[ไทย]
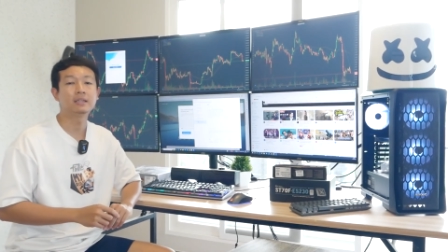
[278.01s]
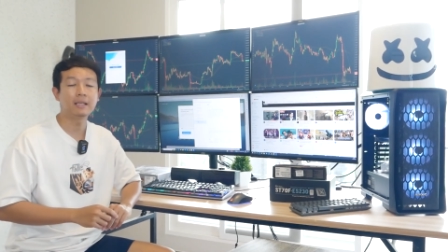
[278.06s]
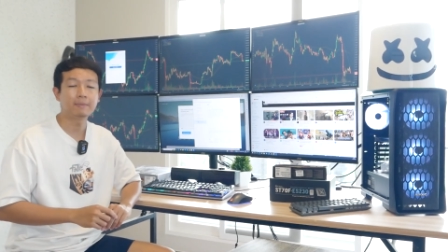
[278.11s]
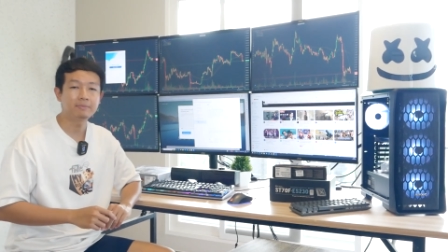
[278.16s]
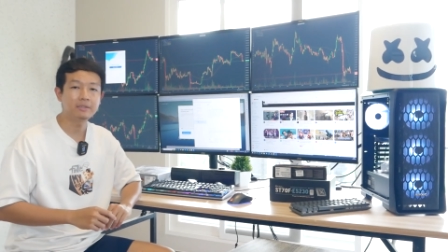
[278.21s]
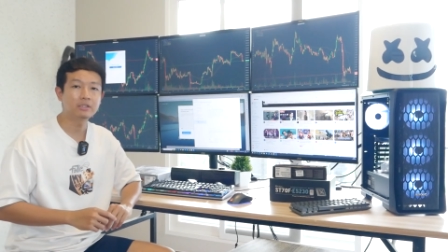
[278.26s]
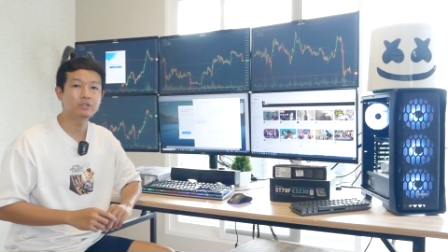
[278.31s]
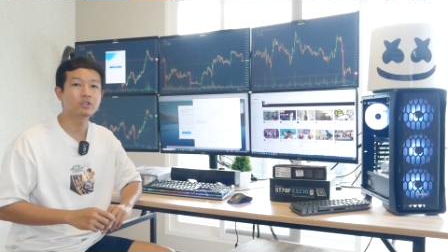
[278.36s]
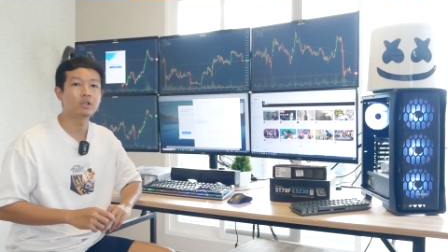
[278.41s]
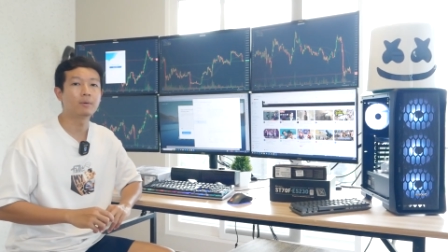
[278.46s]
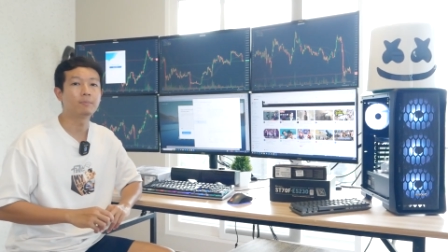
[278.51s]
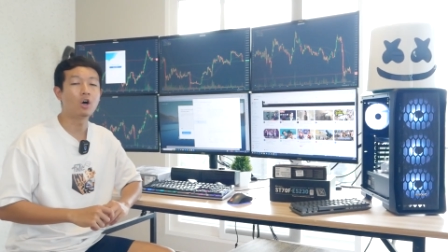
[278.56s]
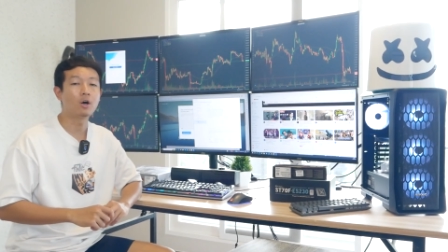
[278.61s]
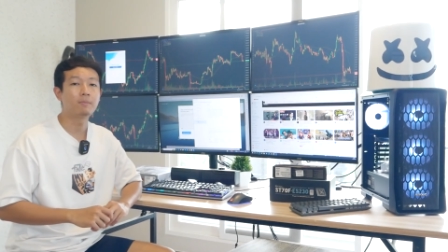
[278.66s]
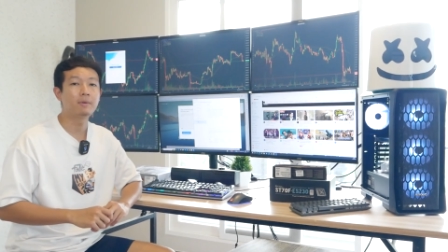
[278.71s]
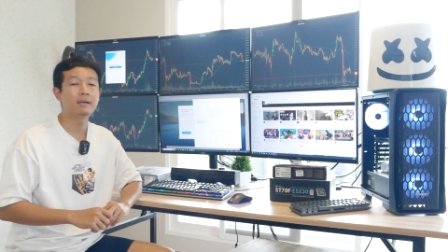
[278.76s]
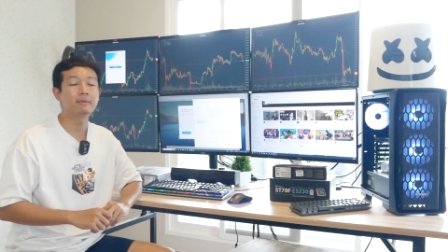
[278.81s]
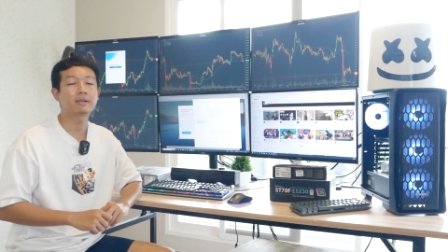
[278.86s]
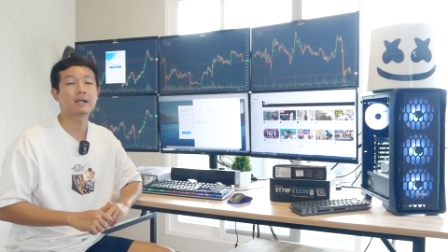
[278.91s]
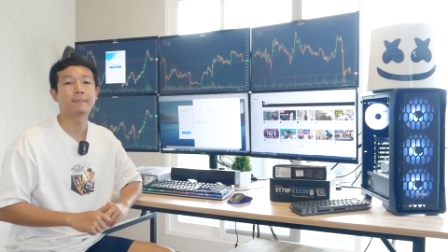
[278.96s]
รับดิจิทัลออ
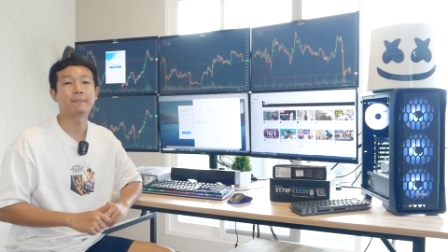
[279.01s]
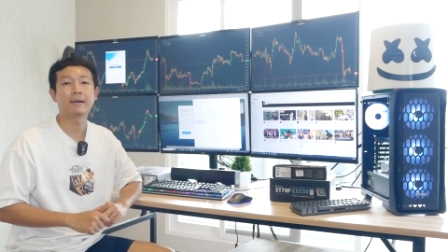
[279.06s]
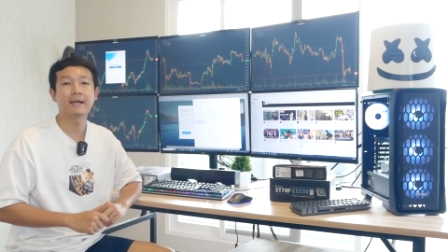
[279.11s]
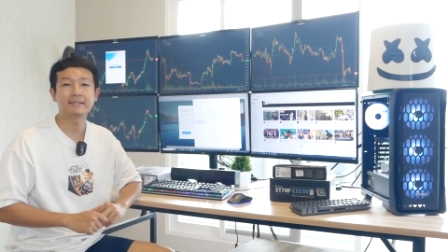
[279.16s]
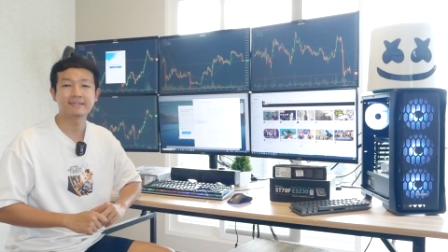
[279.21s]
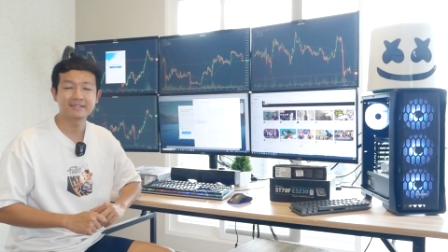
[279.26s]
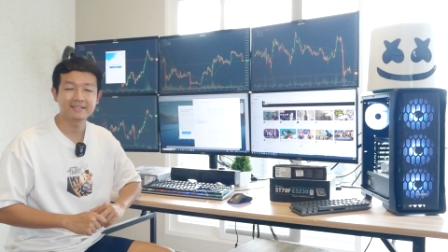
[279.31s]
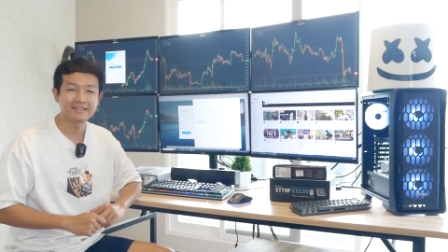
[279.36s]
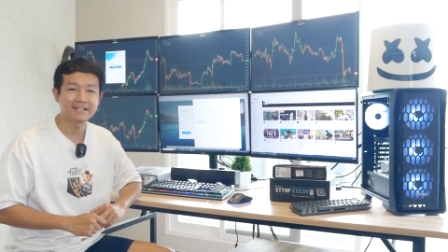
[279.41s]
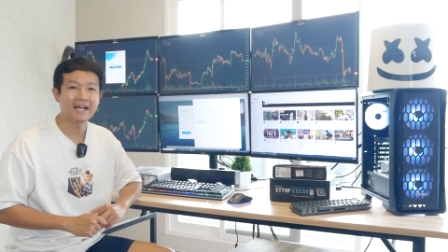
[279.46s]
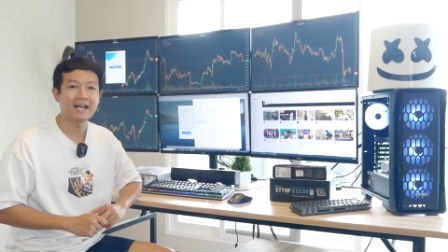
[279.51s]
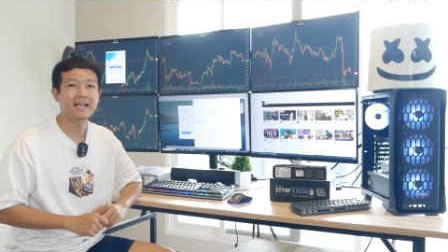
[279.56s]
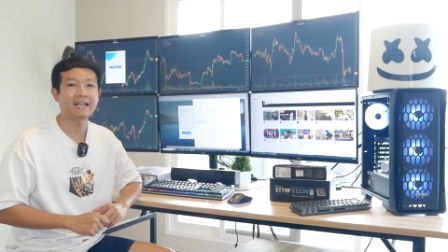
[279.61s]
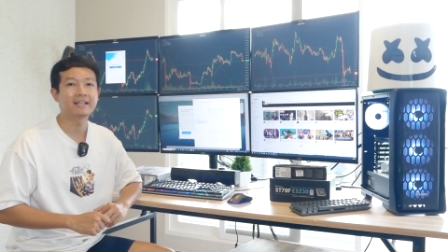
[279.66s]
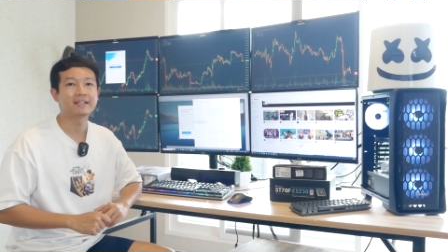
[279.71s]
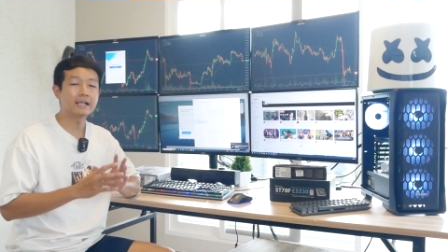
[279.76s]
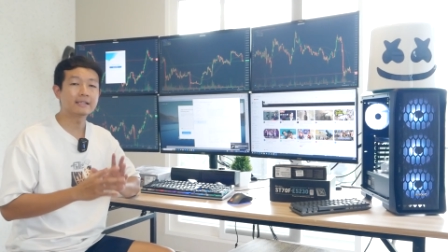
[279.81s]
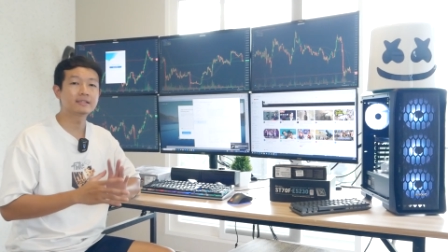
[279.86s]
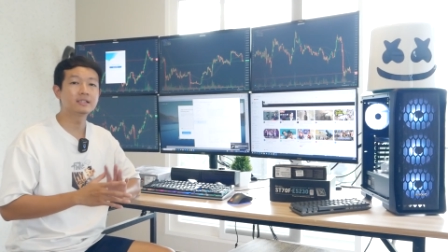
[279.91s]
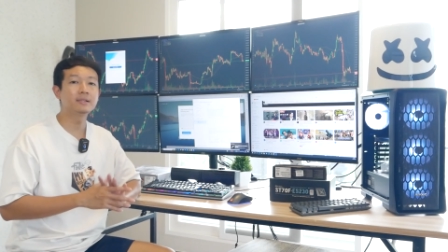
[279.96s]
กไปกำกับภาษีได้
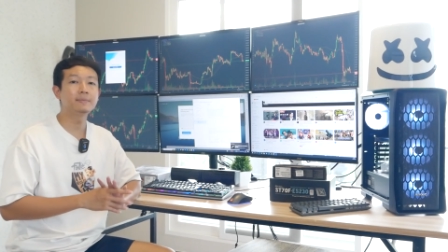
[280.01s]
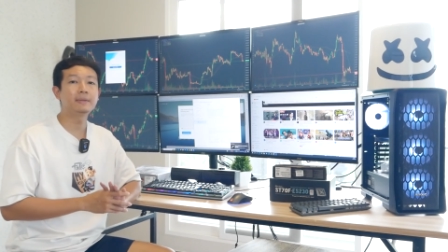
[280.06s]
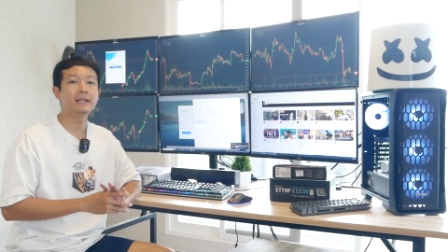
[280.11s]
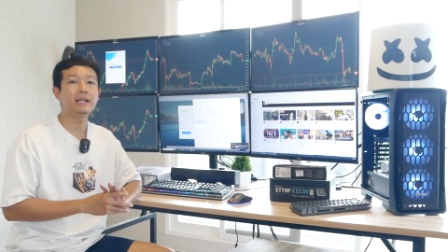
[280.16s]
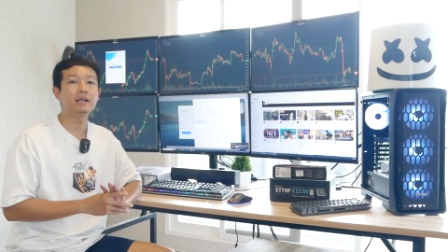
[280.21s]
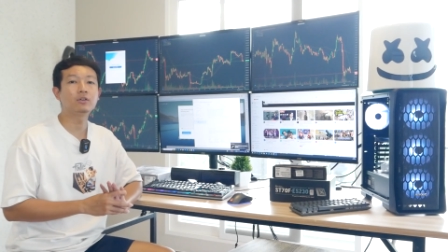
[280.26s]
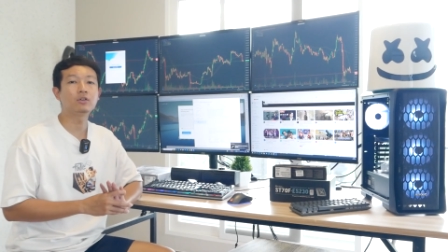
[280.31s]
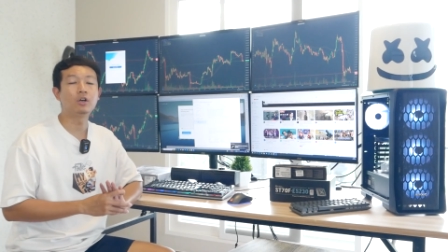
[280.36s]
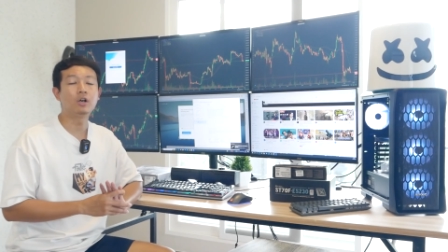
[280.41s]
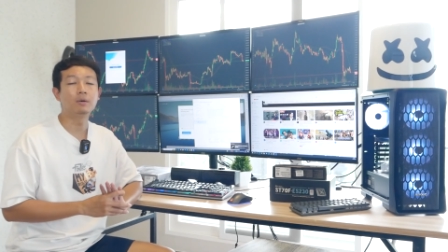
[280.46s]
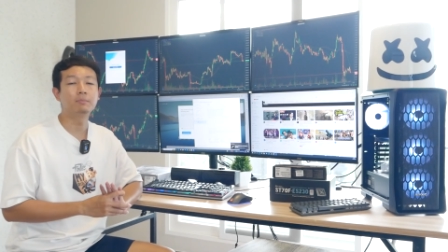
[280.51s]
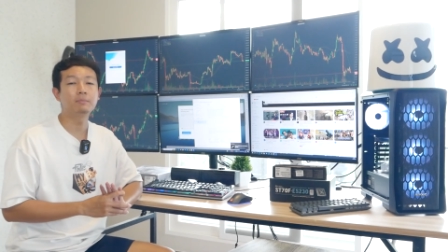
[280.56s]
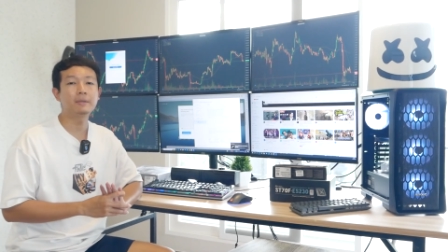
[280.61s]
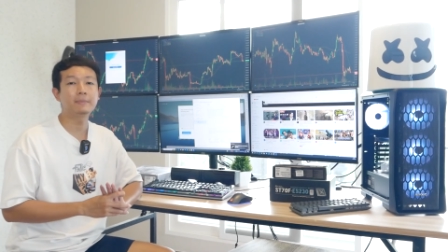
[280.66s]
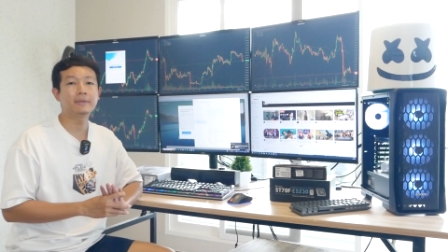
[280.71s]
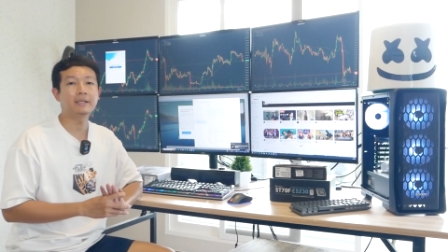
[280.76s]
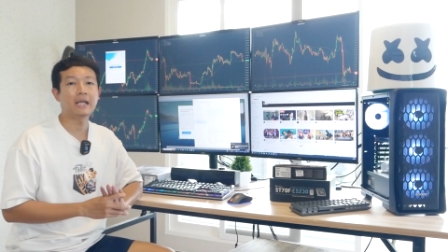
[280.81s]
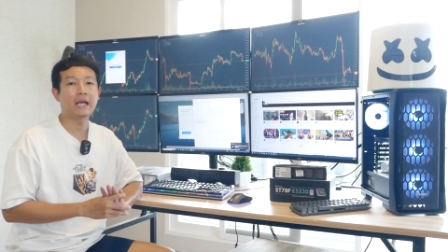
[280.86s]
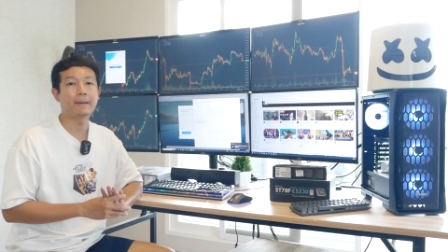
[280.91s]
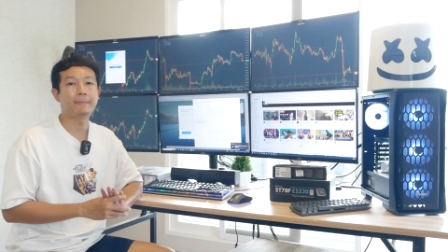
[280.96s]
ถ้าซื้อไปแล้วของมี
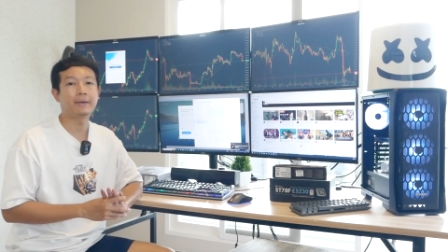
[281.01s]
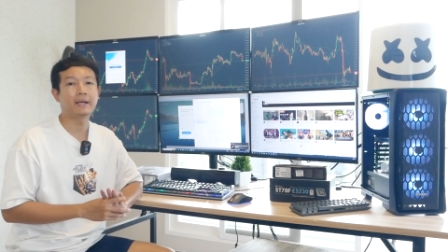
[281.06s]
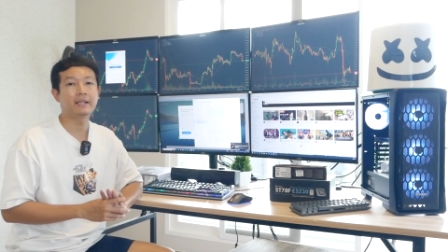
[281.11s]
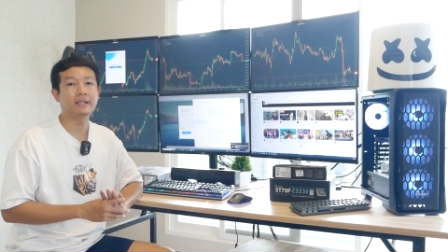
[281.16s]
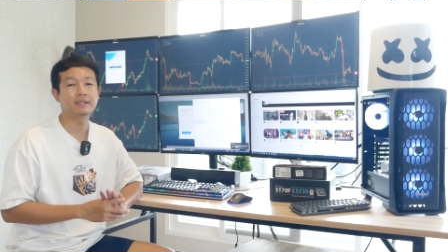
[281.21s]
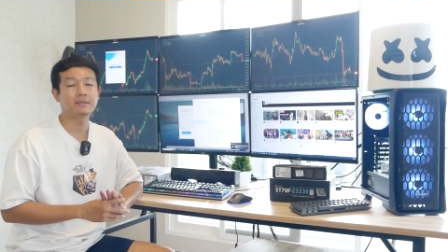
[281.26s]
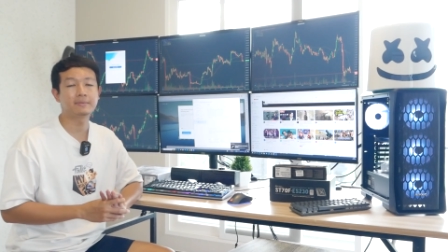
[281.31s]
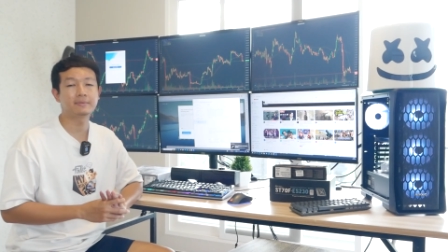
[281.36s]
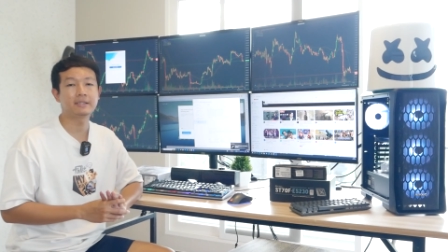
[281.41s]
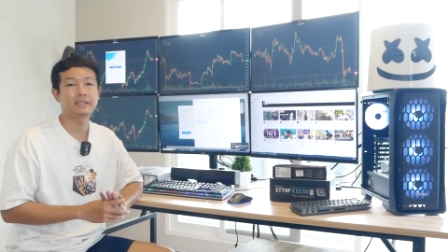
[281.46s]
ปัญหาภายใน